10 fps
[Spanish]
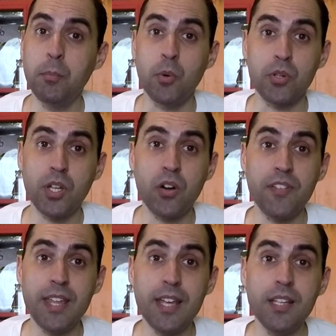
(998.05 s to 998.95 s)
portaos
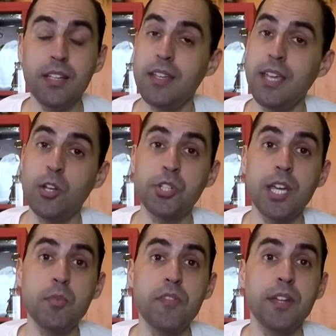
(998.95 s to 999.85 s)
bien y nos
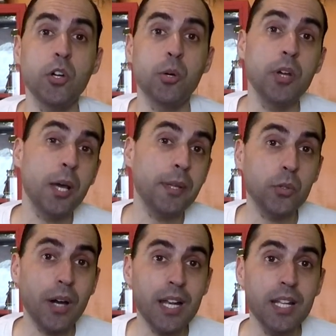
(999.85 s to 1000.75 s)
seguimos viendo como es
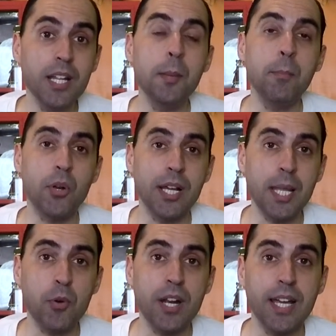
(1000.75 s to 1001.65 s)
habitual por
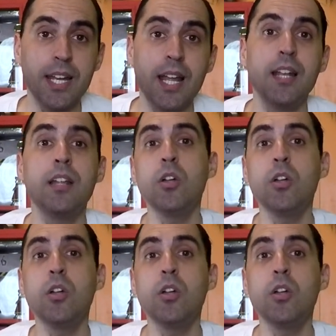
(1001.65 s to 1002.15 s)
aquí por el canal.